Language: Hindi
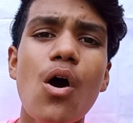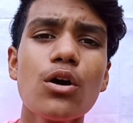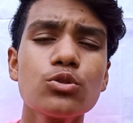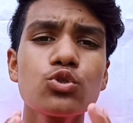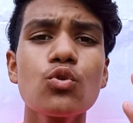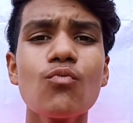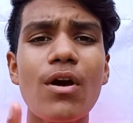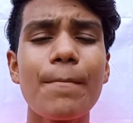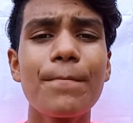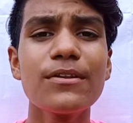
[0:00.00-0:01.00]
और दोस्तों
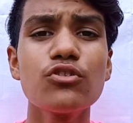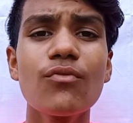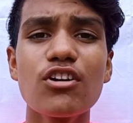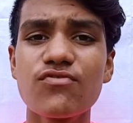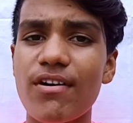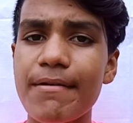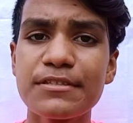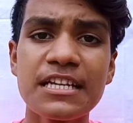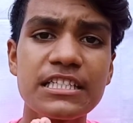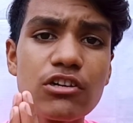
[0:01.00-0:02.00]
एप्पल जो वॉच फाइव
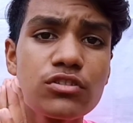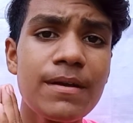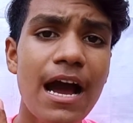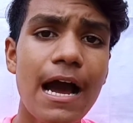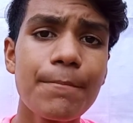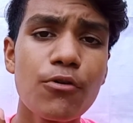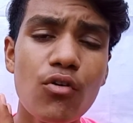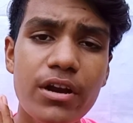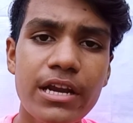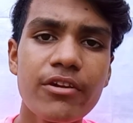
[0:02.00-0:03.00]
सीरीज है उसमें
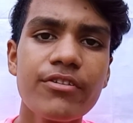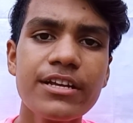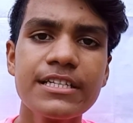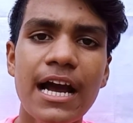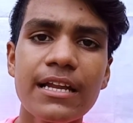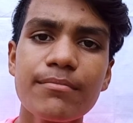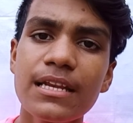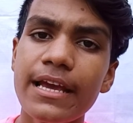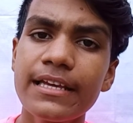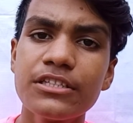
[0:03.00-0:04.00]
आपको न्यू डिज़ाइन
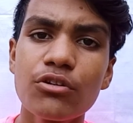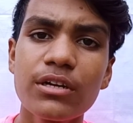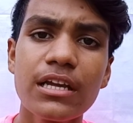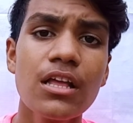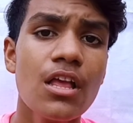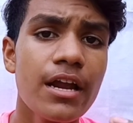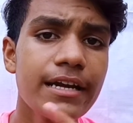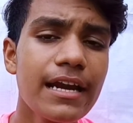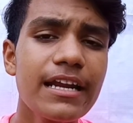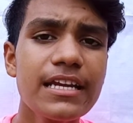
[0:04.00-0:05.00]
मिलेगी जो कि
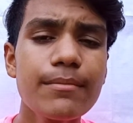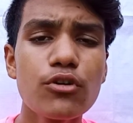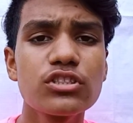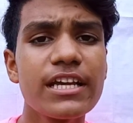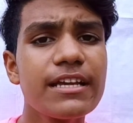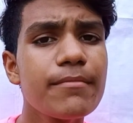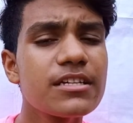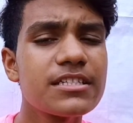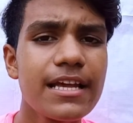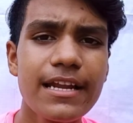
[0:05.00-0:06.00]
टाइटेनियम और
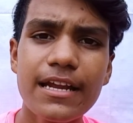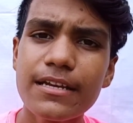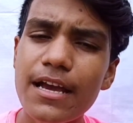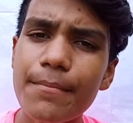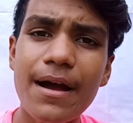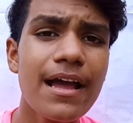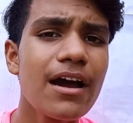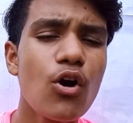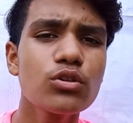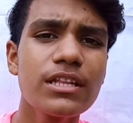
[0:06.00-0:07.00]
सेरेनियम है
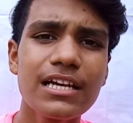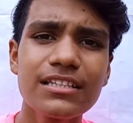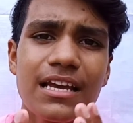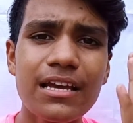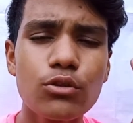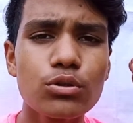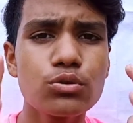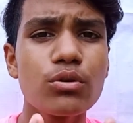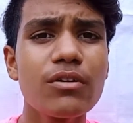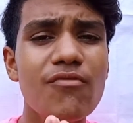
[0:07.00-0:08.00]
और देखते हैं
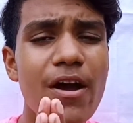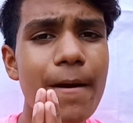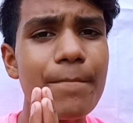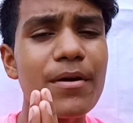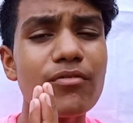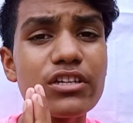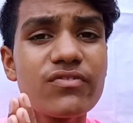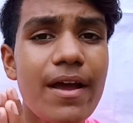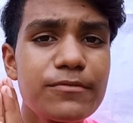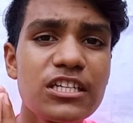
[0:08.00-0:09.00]
दोस्तों कि एप्पल वॉच
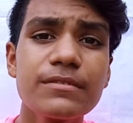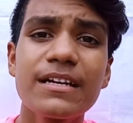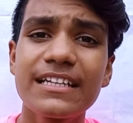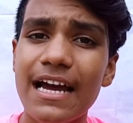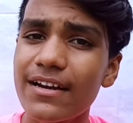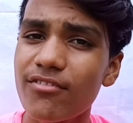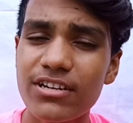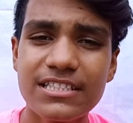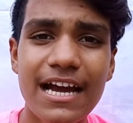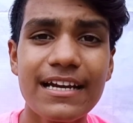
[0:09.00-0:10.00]
फाइव सीरीज में क्या न्यू
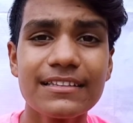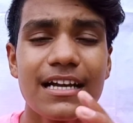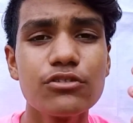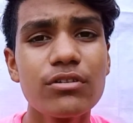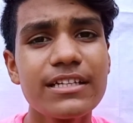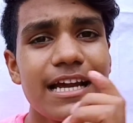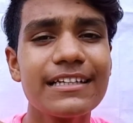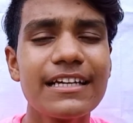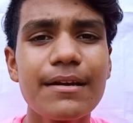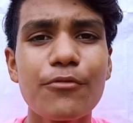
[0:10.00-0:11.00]
डिज़ाइन आता है जो कि
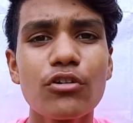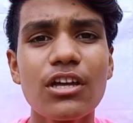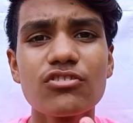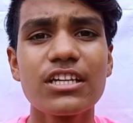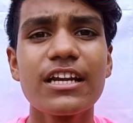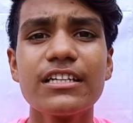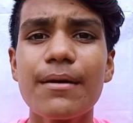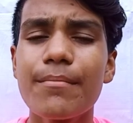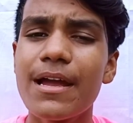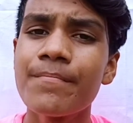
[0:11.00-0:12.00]
टाइटेनियम का होता है और
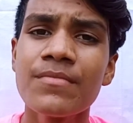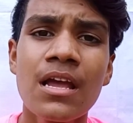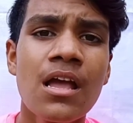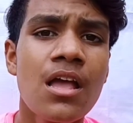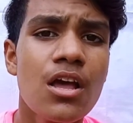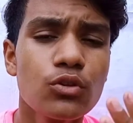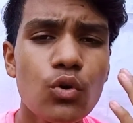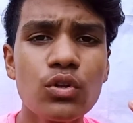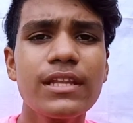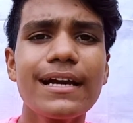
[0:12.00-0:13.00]
सेरेनियम में
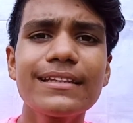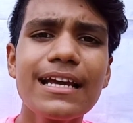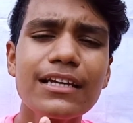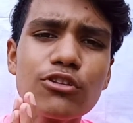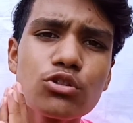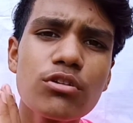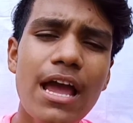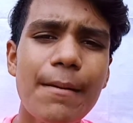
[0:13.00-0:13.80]
तो देखते हैं कि दोस्तों